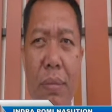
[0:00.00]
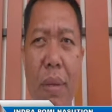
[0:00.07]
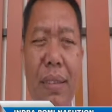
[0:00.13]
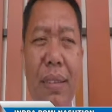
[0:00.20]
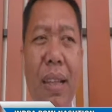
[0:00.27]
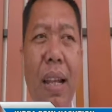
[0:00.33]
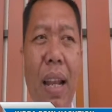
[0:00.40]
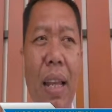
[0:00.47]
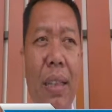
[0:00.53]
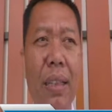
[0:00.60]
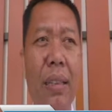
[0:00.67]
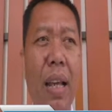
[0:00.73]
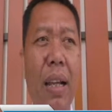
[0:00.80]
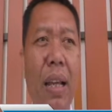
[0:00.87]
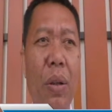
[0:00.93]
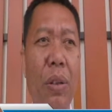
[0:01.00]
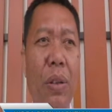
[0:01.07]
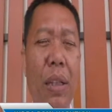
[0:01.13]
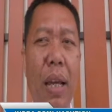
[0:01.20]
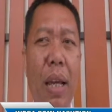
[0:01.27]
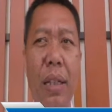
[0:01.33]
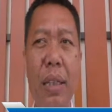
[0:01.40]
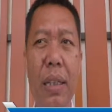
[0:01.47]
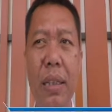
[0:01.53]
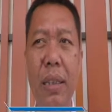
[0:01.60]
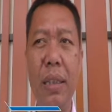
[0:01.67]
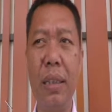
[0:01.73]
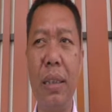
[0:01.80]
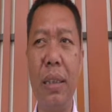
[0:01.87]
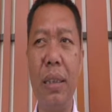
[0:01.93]
masalah kita kalau tidak
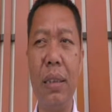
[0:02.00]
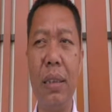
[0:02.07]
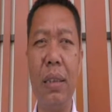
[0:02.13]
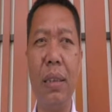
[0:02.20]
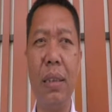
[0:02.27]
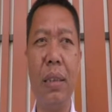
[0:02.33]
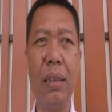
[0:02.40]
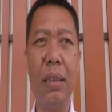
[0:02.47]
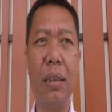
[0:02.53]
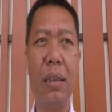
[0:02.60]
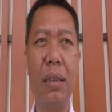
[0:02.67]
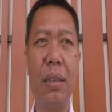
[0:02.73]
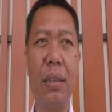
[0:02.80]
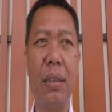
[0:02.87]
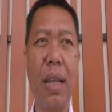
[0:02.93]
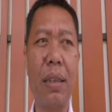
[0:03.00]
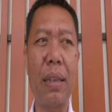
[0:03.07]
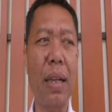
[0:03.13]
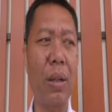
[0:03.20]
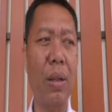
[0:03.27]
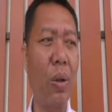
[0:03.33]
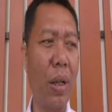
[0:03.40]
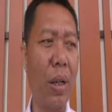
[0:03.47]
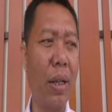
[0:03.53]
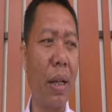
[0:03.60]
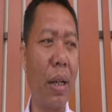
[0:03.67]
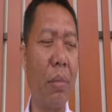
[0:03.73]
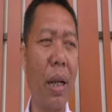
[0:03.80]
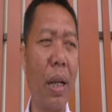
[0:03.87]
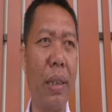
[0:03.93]
ditata kelola
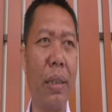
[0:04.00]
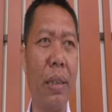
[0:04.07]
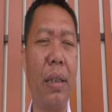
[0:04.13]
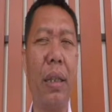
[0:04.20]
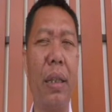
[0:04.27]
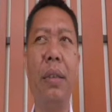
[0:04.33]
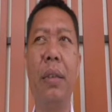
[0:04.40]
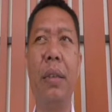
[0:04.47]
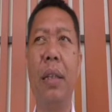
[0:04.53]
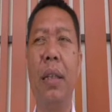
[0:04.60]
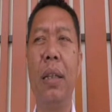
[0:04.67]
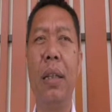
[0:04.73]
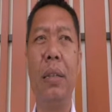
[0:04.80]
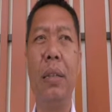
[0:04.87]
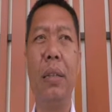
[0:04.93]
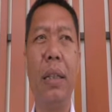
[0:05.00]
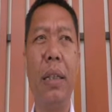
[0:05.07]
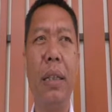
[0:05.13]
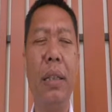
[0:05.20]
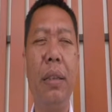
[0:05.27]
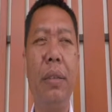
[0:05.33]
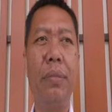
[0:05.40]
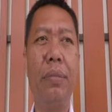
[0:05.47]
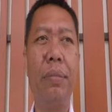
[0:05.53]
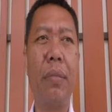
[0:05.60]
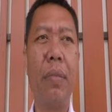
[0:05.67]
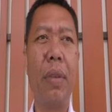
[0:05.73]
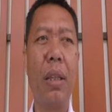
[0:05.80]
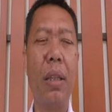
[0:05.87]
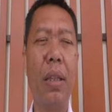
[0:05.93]
dengan baik. Jadi
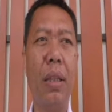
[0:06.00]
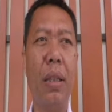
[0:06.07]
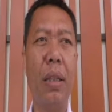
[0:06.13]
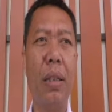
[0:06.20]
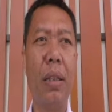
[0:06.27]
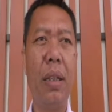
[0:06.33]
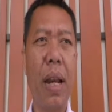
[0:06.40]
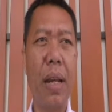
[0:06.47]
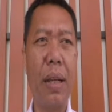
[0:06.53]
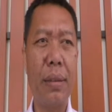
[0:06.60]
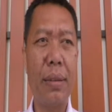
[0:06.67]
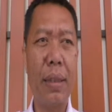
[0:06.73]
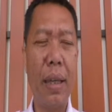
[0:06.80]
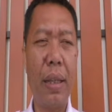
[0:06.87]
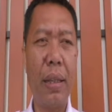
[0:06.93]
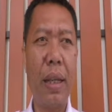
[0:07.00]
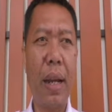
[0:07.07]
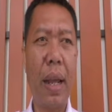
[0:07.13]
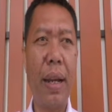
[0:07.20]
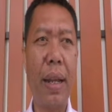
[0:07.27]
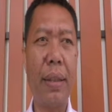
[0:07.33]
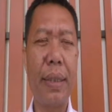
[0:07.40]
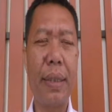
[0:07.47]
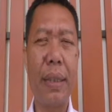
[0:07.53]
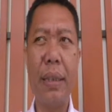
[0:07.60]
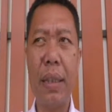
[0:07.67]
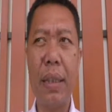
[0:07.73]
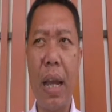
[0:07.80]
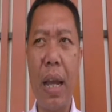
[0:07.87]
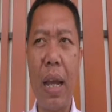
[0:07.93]
di drainase saya drainase
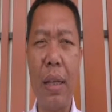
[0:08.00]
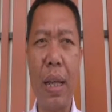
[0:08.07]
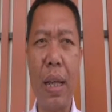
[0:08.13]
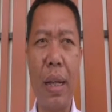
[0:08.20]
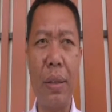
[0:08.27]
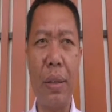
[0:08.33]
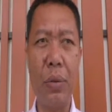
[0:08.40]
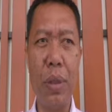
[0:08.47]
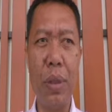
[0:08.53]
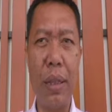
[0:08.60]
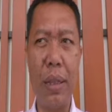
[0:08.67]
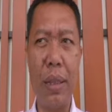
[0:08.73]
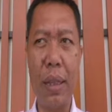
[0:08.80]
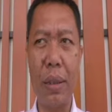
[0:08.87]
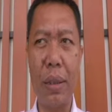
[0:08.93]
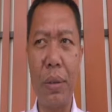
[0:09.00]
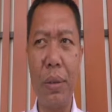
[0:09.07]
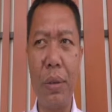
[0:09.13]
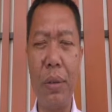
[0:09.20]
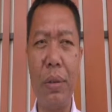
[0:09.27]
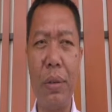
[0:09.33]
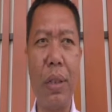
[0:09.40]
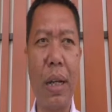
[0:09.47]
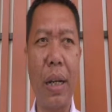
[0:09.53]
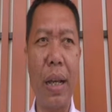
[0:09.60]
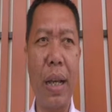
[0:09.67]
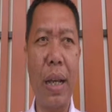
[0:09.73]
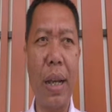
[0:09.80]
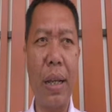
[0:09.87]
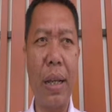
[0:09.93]
kita, anak-anak sungai kita tuh
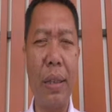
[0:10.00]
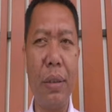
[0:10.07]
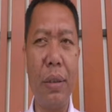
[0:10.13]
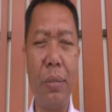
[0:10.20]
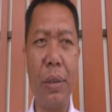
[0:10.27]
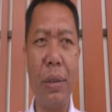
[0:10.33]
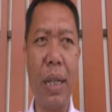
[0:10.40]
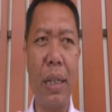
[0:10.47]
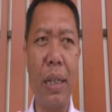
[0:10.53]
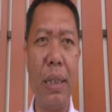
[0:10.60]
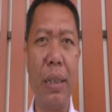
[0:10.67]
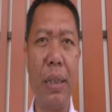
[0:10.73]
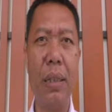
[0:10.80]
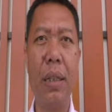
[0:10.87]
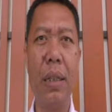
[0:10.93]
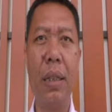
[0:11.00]
kadang-kadang itu menjadi